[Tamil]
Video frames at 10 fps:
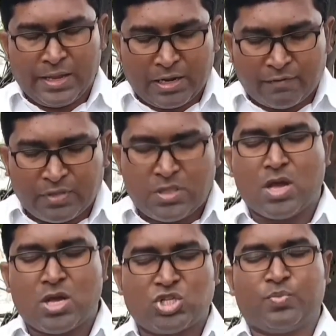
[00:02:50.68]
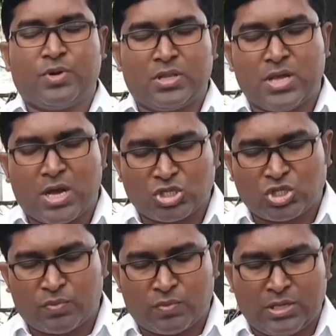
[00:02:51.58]
எங்களை வித்தியாசப்படுத்தி
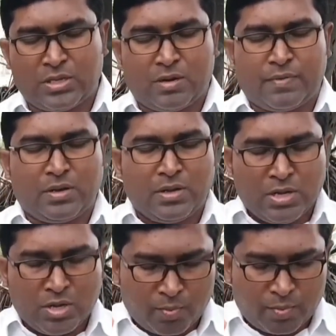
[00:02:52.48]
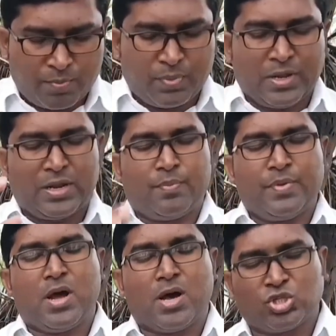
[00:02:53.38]
ஆசீர்வதிக்கிறவர் நம்முடைய பிள்ளைகளை
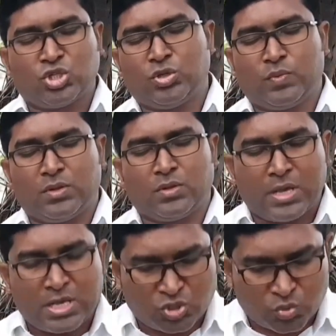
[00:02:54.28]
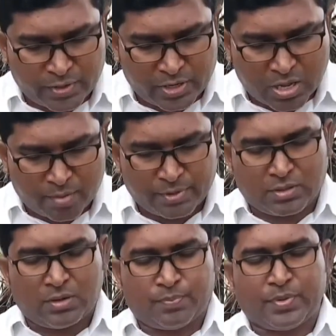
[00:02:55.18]
அப்படியே ஆசீர்வதி இயேசுவின்
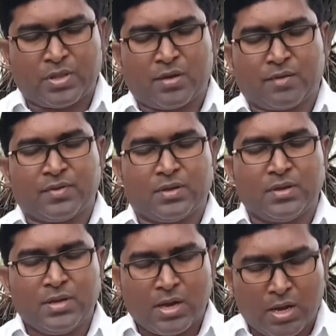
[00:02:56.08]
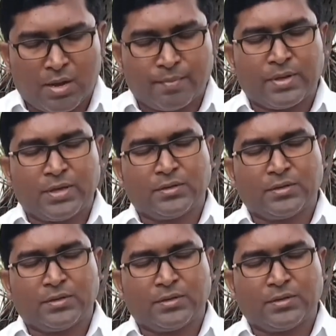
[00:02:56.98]
நாமத்தில் பிதாவே ஆமை